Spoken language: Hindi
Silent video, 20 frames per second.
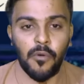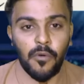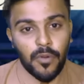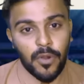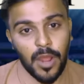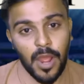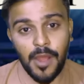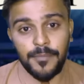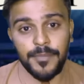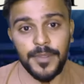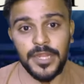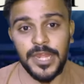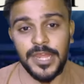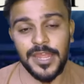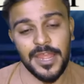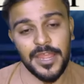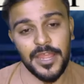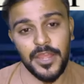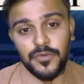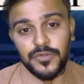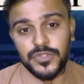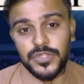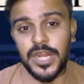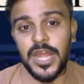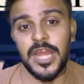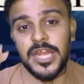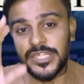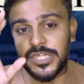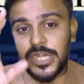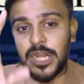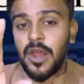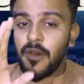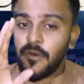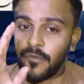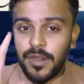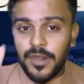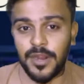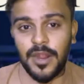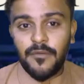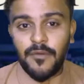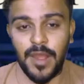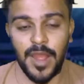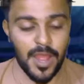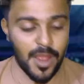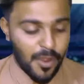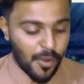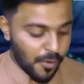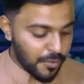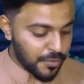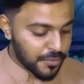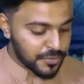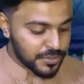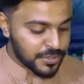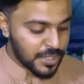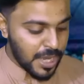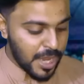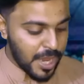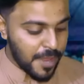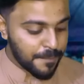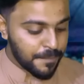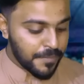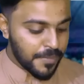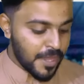और आप ये देखें कि उसने अच्छा ओवर करवाया और उसने